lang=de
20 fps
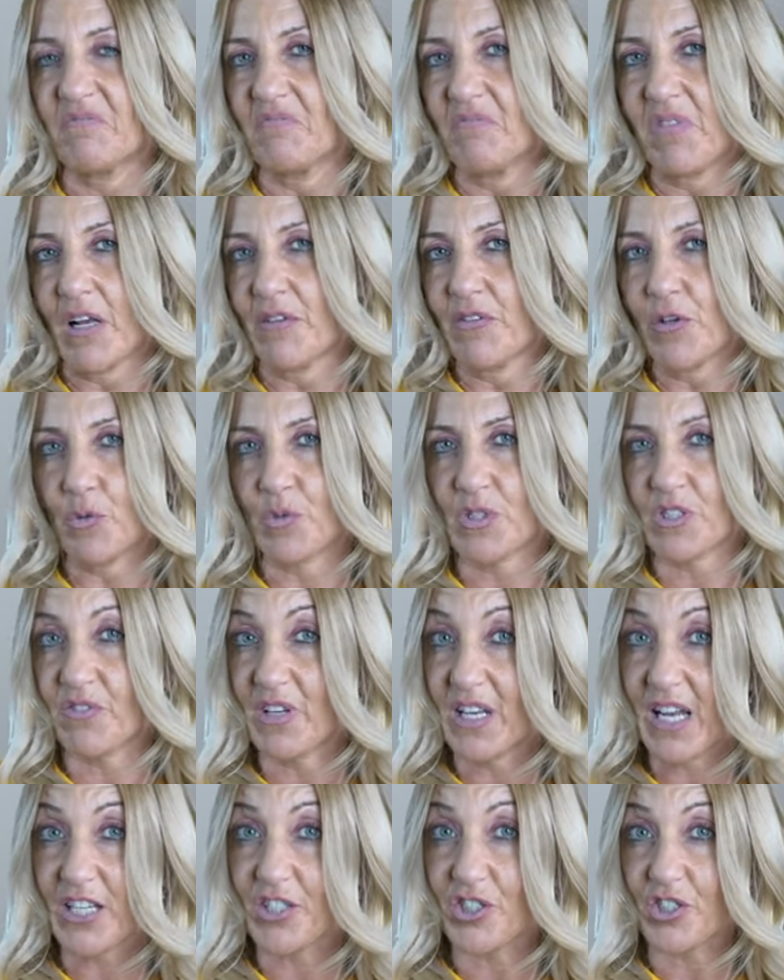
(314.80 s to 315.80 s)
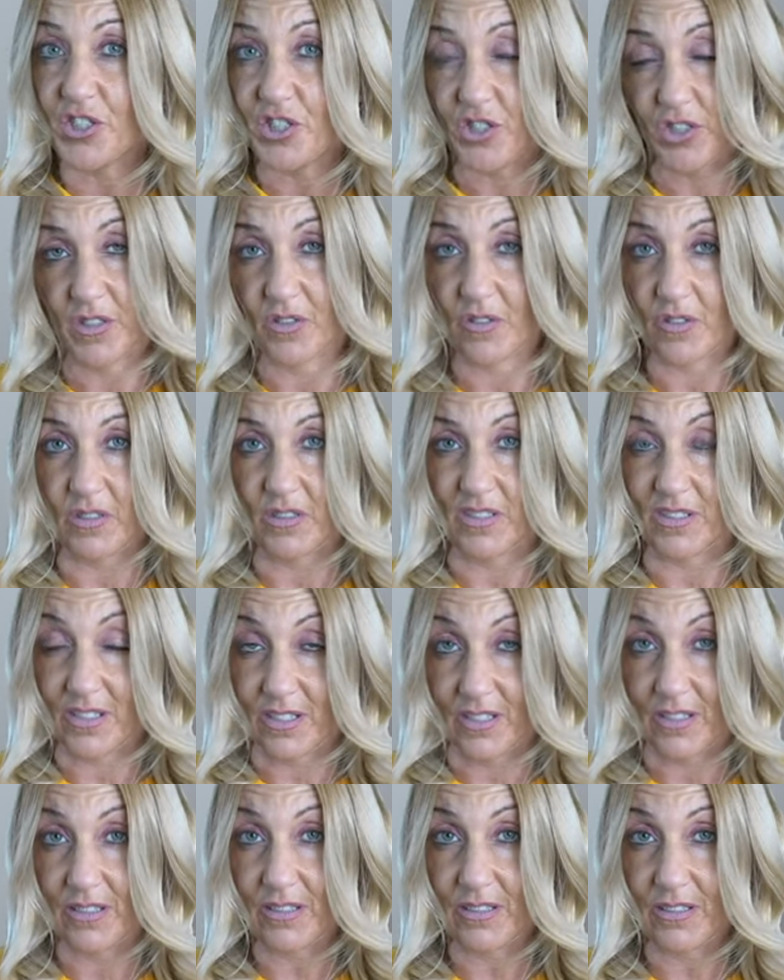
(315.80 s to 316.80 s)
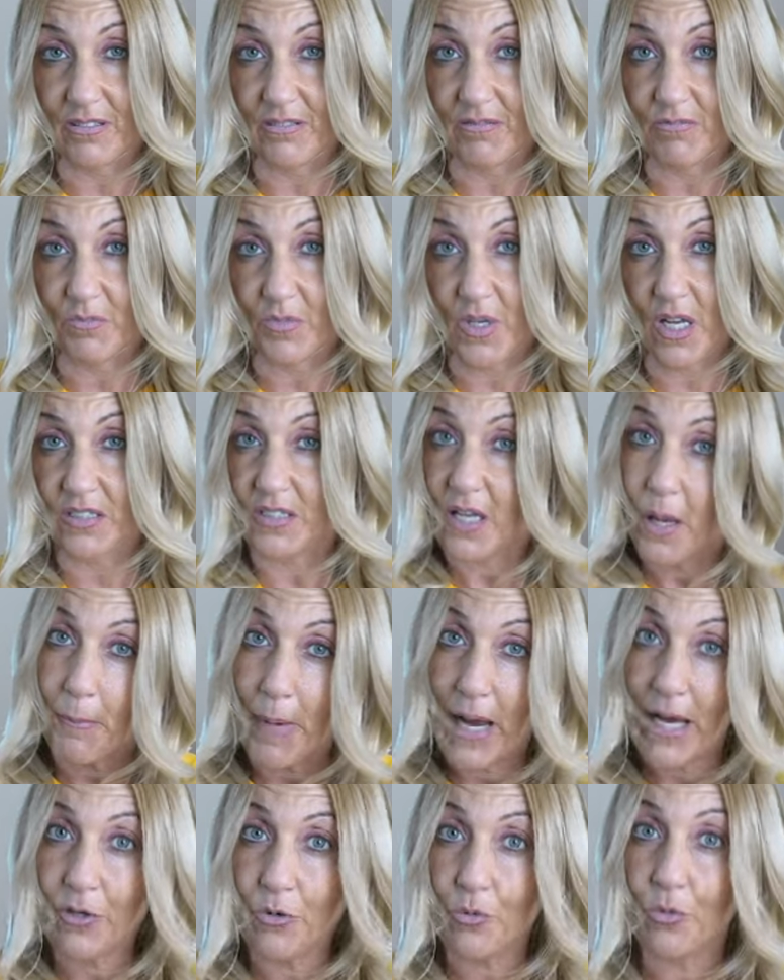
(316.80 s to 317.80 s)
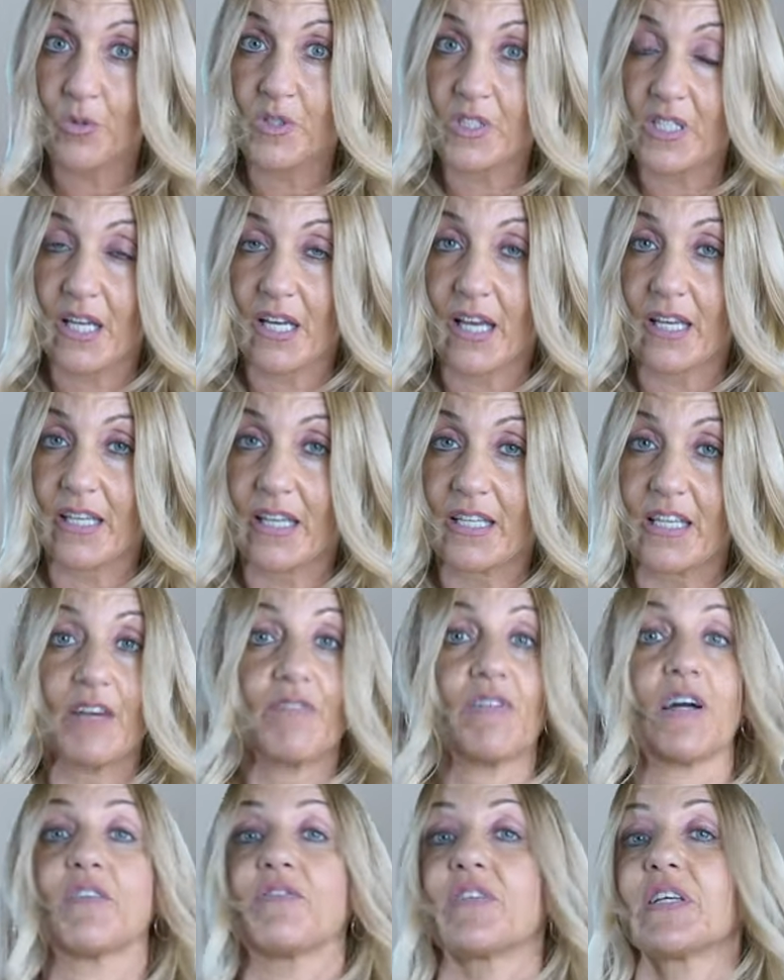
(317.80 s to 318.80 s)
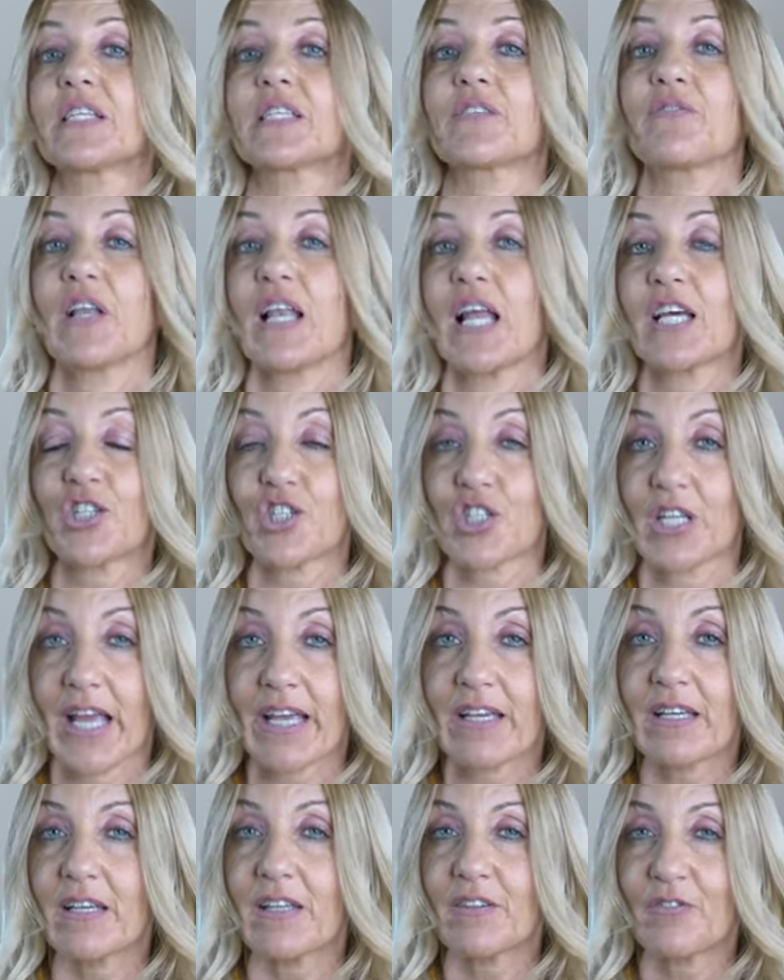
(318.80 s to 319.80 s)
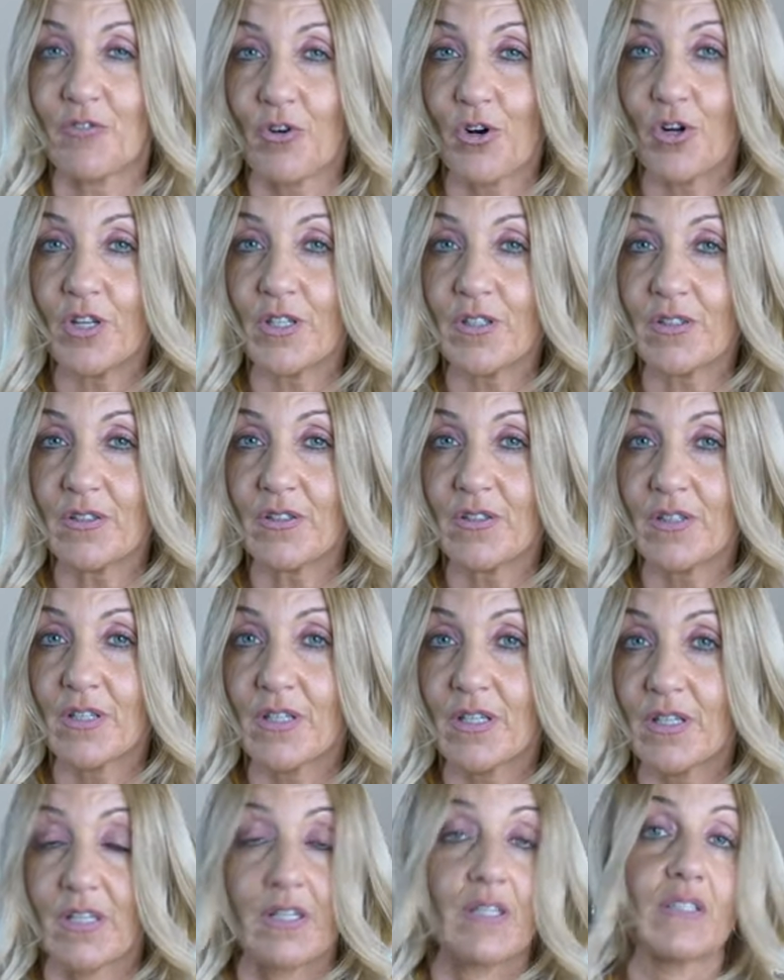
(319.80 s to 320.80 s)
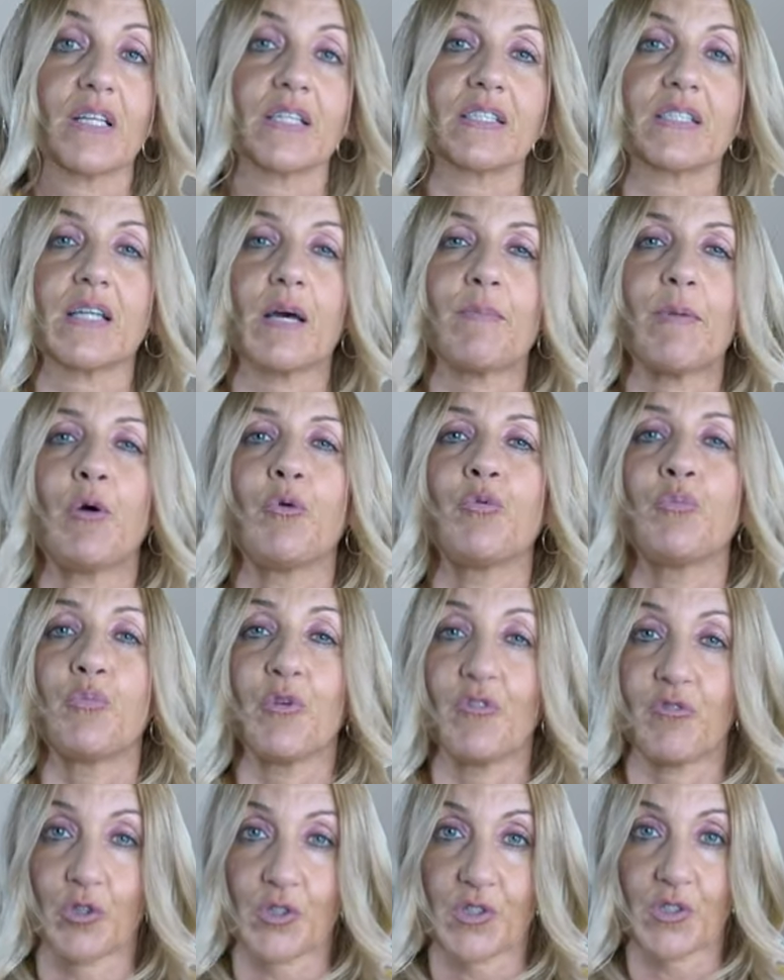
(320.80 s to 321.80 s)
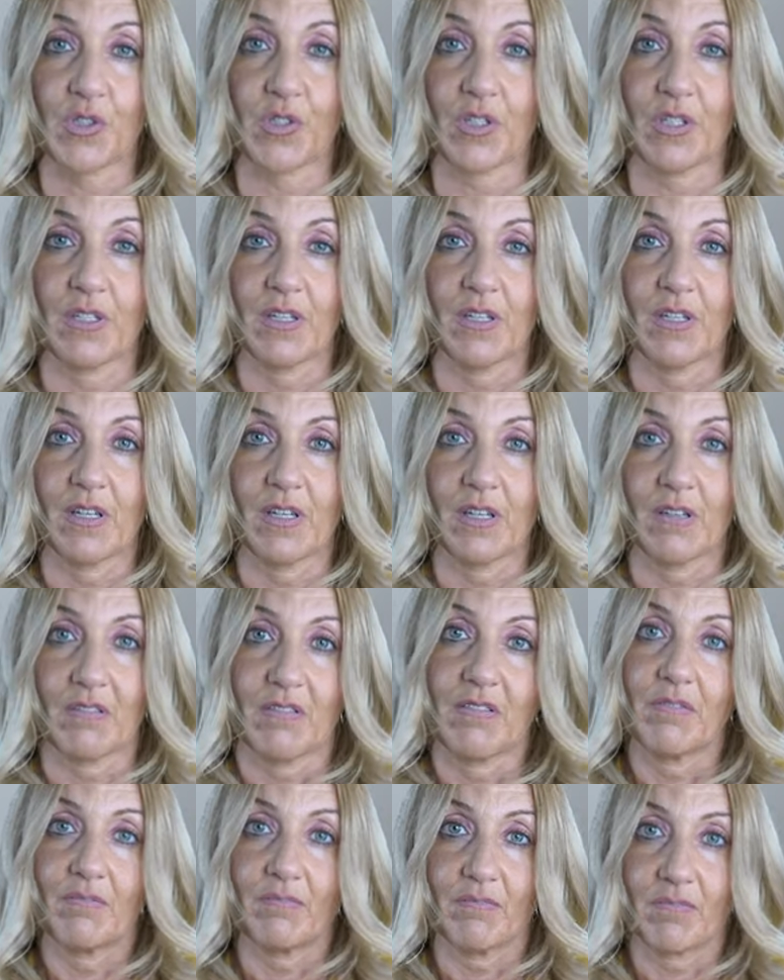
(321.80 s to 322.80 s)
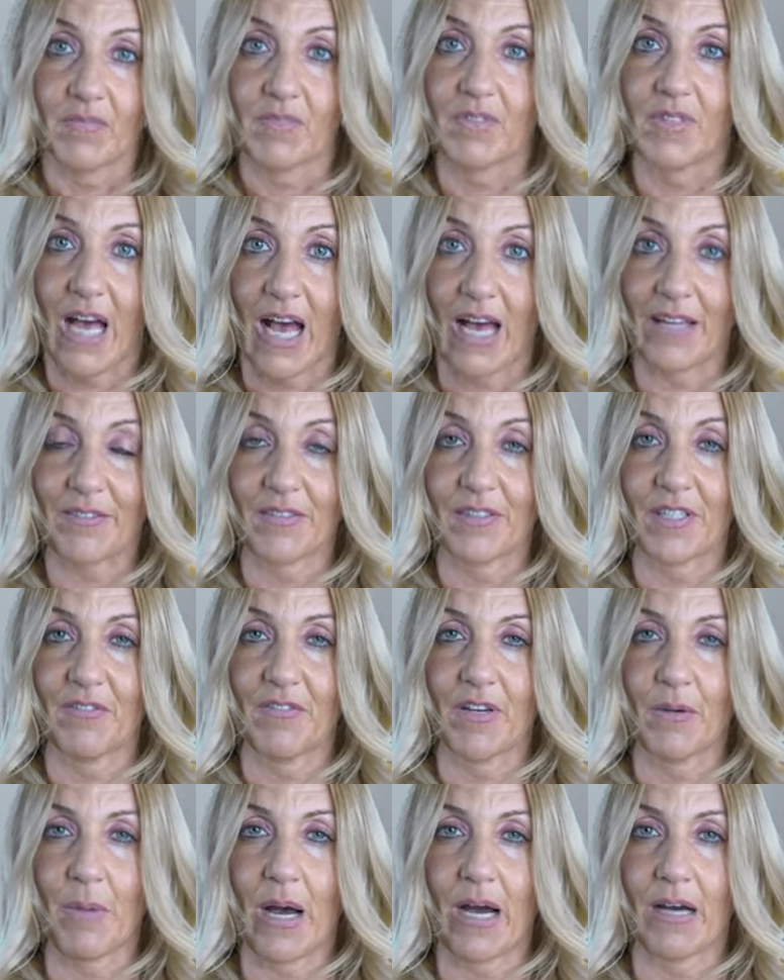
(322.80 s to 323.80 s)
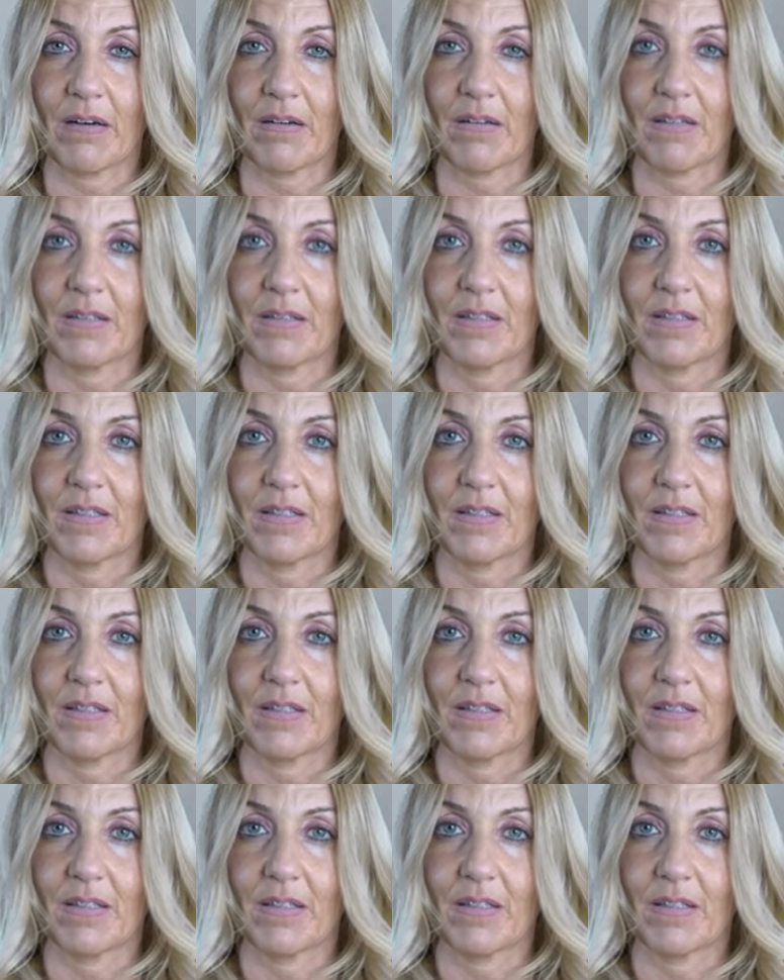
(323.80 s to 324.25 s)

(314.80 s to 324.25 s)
weil wir uns vielleicht nicht interessieren nach der Meinung unserer Kinder, weil wir es vielleicht lenken wollen. Das sind aber unbewusste Taten, die wir machen.